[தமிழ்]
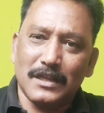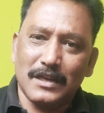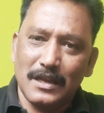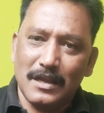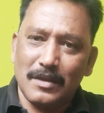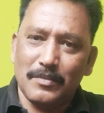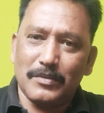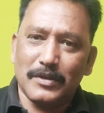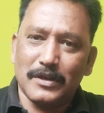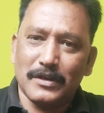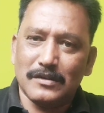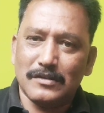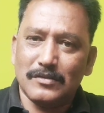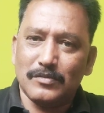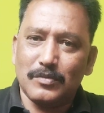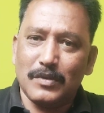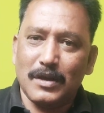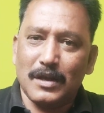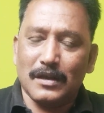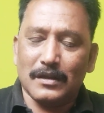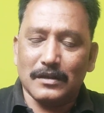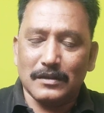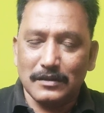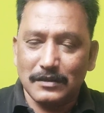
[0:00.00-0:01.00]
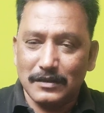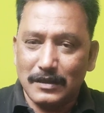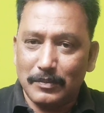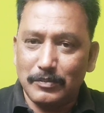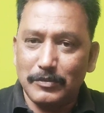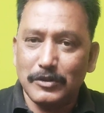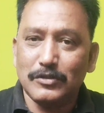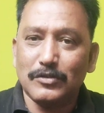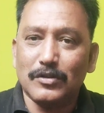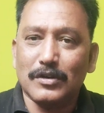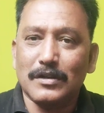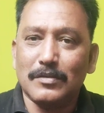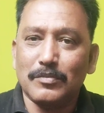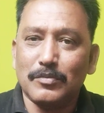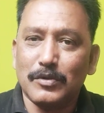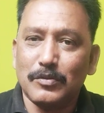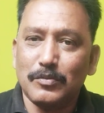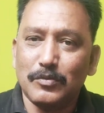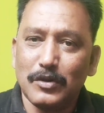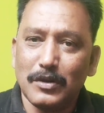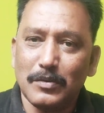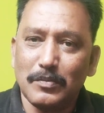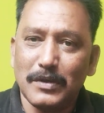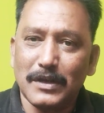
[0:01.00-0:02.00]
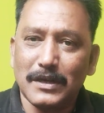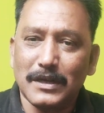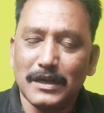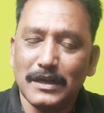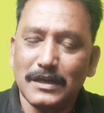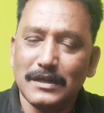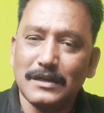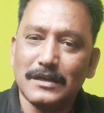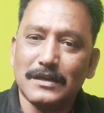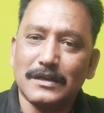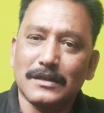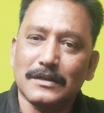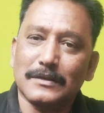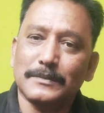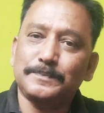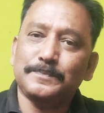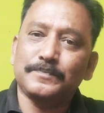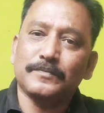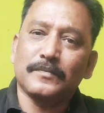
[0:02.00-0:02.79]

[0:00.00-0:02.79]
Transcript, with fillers: தெரியாமல் இருக்குமா தம்பிதுரை எம்பி மூலமாக கேட்டுட்டு